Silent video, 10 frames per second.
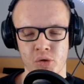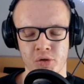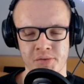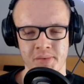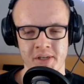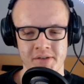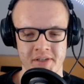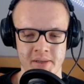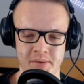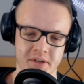du lösen mit dir
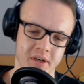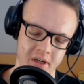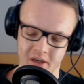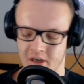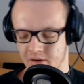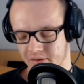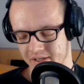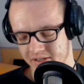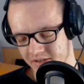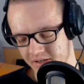selbst. Und
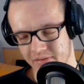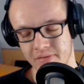das sind die